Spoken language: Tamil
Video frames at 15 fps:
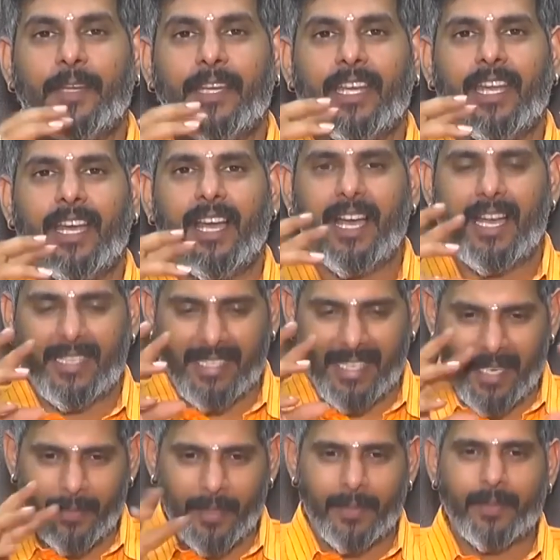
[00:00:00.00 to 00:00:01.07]
அப்படின்னா
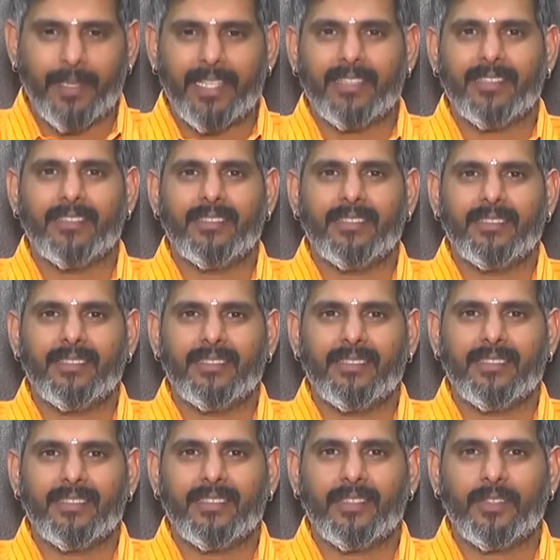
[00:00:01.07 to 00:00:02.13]
ஆசையே படப்படாது
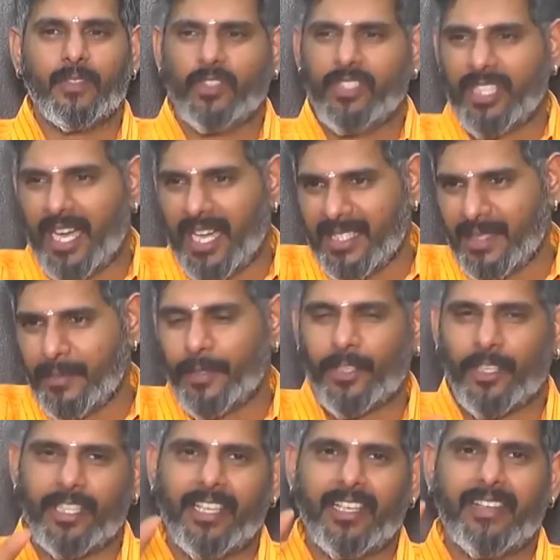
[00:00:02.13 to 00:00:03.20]
கொஞ்சம்
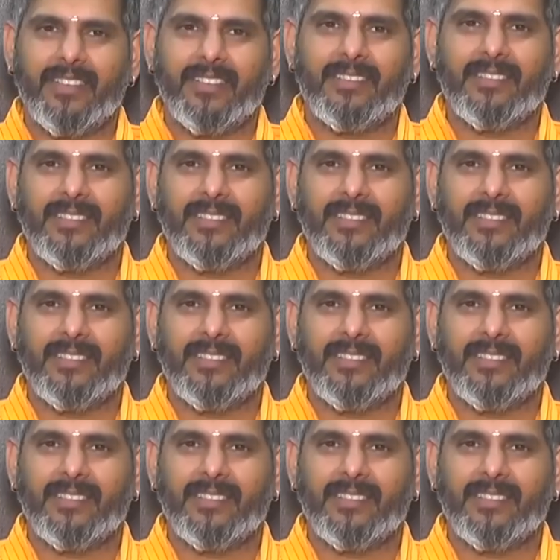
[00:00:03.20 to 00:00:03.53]
ஆசைப்படணும் அதில்